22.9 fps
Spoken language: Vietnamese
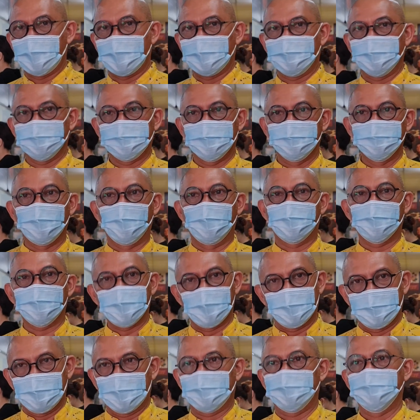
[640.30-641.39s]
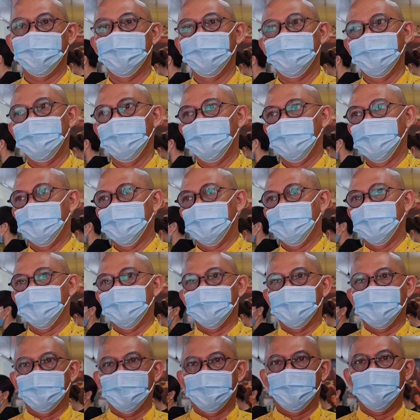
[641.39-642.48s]
bạn đang tiến bộ rất là nhanh.
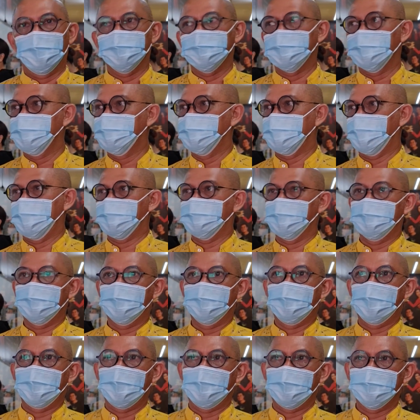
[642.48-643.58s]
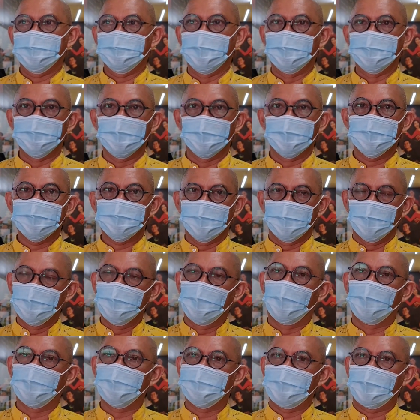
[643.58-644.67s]
Chính vì vậy cho nên là nhận được cái sự
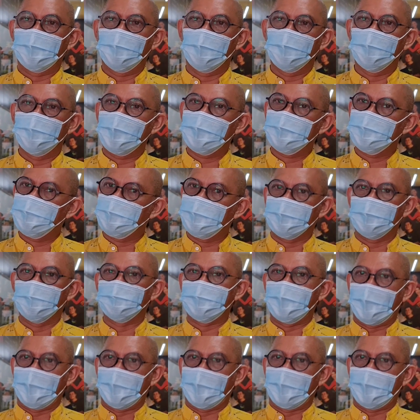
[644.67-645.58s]
ủng hộ của bà con cô bác rất là đông